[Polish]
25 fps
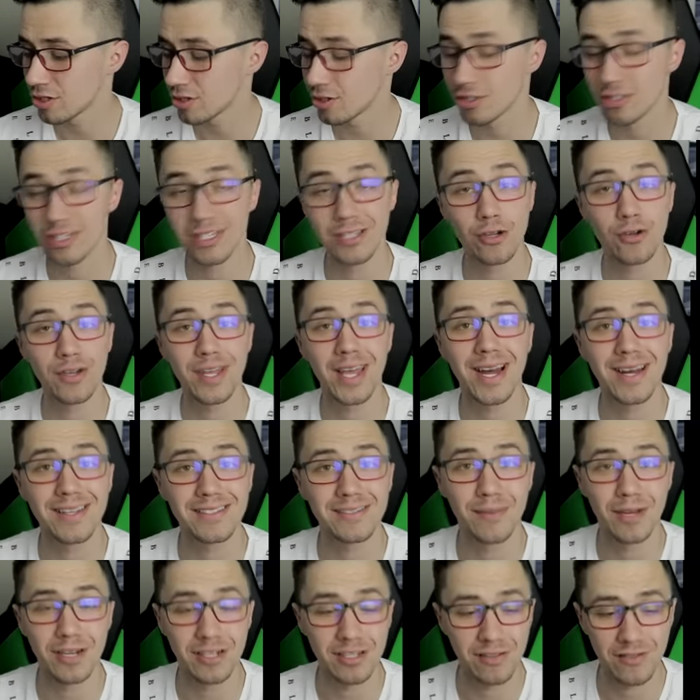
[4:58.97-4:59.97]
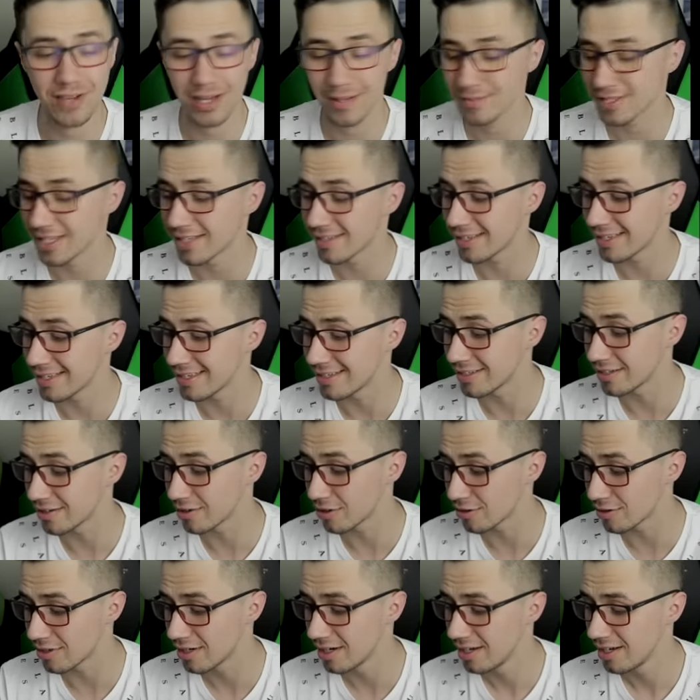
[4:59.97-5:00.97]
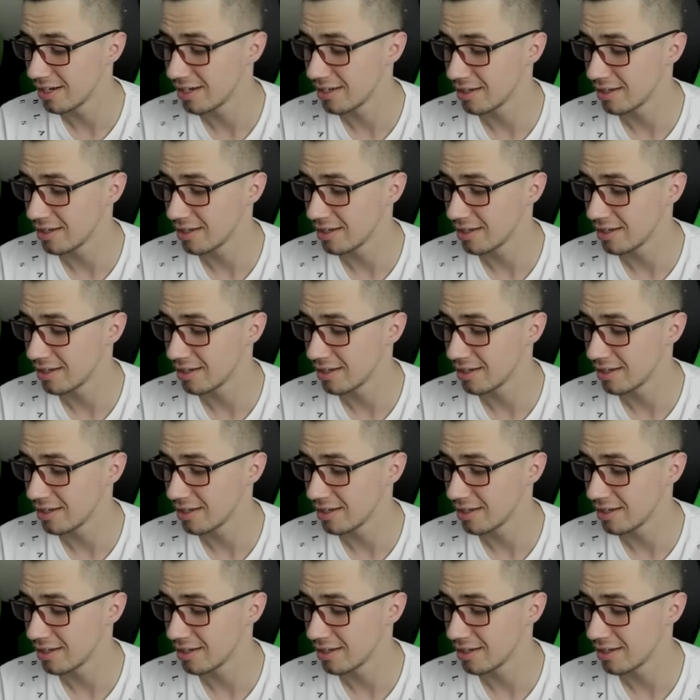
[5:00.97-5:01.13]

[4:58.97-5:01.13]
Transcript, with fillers: że, że to ja zmarnowałem setki niż on,